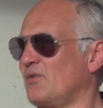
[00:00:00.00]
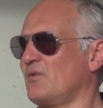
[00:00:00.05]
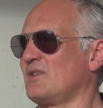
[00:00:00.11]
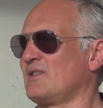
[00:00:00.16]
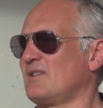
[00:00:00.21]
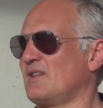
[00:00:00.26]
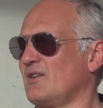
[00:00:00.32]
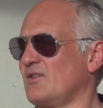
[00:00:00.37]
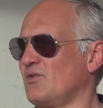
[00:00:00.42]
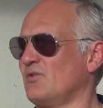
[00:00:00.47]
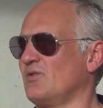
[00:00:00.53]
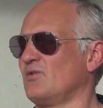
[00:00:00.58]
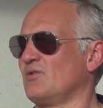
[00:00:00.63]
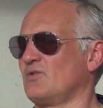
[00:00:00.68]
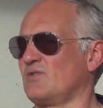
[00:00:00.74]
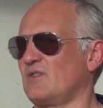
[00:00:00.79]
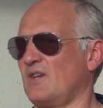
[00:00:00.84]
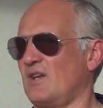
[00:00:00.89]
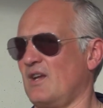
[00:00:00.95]
queste
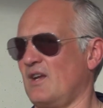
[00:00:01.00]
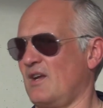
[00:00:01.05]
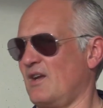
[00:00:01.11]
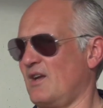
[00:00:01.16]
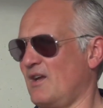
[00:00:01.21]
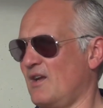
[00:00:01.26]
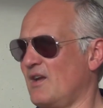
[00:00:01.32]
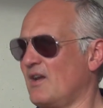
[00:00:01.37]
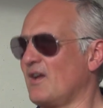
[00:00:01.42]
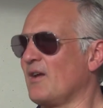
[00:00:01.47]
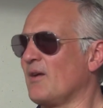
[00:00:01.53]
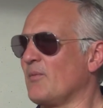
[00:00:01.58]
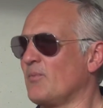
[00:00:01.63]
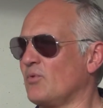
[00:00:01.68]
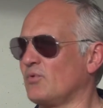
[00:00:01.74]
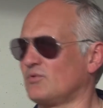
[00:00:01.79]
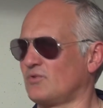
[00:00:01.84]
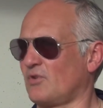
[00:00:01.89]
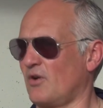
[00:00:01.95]
cose
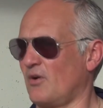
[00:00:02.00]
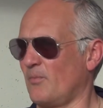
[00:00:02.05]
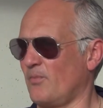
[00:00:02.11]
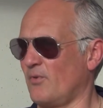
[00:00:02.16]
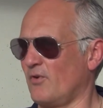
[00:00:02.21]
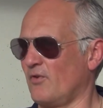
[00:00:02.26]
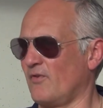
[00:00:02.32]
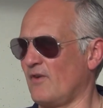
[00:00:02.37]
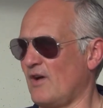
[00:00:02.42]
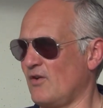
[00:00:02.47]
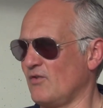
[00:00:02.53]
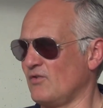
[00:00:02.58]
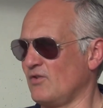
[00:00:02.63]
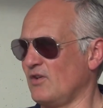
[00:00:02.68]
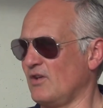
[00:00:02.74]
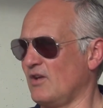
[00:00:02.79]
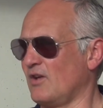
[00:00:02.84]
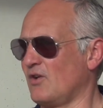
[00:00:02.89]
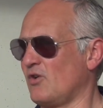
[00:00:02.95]
purtroppo va
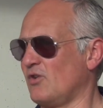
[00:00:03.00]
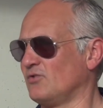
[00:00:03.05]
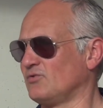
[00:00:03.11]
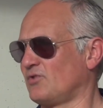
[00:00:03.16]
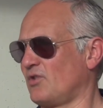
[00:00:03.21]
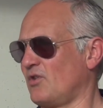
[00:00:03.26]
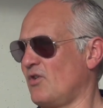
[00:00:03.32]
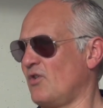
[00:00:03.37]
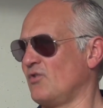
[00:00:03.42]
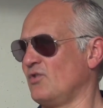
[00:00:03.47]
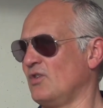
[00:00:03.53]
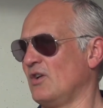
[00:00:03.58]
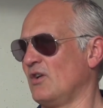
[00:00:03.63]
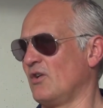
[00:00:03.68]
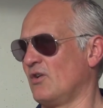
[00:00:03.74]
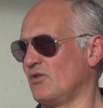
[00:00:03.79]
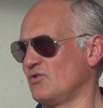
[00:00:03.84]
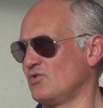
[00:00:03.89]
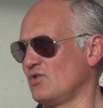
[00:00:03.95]
ogni, contro ogni
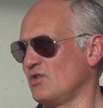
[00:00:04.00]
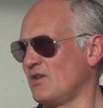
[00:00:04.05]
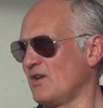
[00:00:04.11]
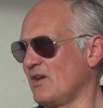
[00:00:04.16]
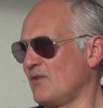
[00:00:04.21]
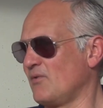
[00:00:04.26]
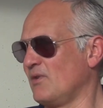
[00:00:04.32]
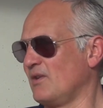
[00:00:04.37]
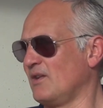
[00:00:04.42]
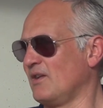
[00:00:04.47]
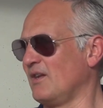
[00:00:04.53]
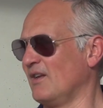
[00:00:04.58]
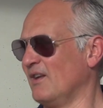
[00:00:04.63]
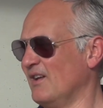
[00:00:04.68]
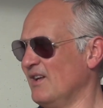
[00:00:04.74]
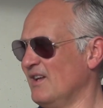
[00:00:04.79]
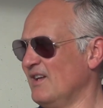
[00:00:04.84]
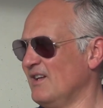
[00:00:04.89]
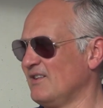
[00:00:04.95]
logica e quindi
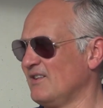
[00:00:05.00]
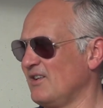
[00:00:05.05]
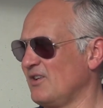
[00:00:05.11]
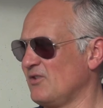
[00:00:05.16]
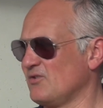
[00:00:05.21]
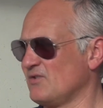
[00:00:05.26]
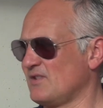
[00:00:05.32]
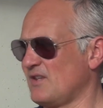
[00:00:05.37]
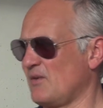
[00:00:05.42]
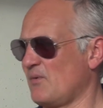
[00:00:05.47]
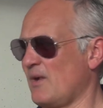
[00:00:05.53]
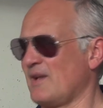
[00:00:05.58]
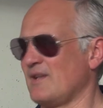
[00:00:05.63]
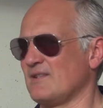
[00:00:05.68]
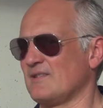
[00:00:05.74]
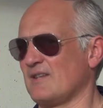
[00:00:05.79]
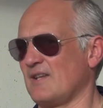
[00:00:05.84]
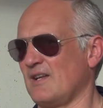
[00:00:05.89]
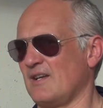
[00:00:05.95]
di
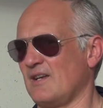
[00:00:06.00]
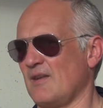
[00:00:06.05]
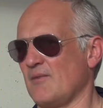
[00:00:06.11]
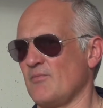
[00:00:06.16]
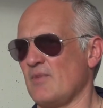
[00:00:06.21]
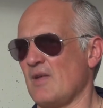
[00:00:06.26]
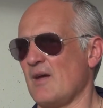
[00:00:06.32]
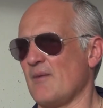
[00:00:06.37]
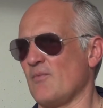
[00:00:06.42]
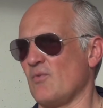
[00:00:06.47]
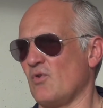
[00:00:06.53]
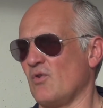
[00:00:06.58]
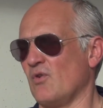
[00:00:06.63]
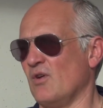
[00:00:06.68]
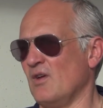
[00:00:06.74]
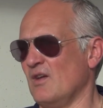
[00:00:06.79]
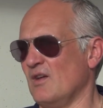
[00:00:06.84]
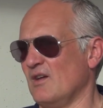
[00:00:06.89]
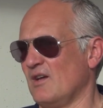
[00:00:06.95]
conseguenza ne
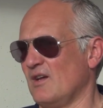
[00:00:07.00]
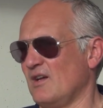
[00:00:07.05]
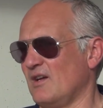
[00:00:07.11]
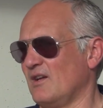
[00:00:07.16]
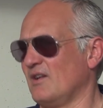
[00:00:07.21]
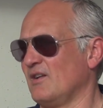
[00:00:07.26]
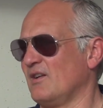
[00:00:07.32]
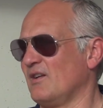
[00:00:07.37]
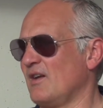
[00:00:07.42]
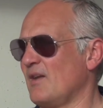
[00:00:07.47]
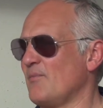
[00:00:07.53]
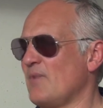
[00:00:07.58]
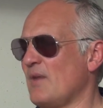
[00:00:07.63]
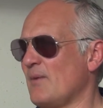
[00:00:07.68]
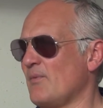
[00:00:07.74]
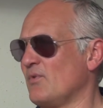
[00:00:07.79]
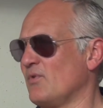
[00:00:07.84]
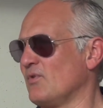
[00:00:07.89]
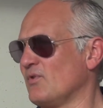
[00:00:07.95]
abbiamo, uh, ne
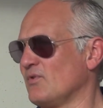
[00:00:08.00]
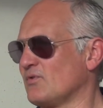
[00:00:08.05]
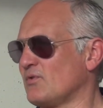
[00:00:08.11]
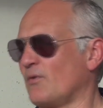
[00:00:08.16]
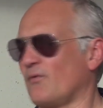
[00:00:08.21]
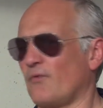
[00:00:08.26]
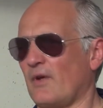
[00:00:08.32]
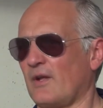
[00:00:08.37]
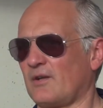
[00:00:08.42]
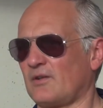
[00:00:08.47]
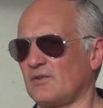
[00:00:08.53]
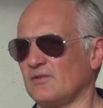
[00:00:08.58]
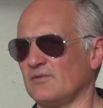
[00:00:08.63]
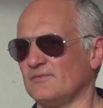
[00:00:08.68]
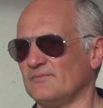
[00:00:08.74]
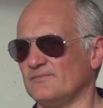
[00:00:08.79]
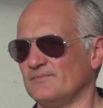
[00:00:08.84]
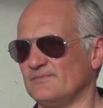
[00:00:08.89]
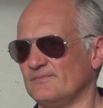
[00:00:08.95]
abbiamo
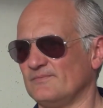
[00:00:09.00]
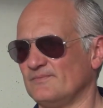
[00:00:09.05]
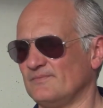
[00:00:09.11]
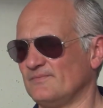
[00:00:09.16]
sofferto.